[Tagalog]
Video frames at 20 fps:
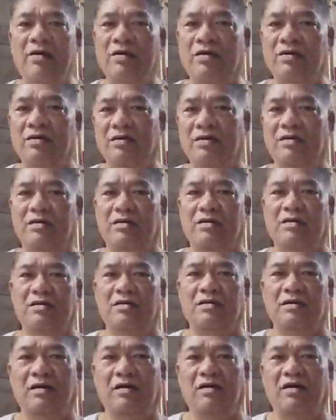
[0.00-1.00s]
Oh.
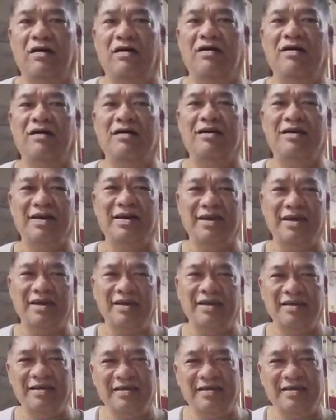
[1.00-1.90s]
Oy!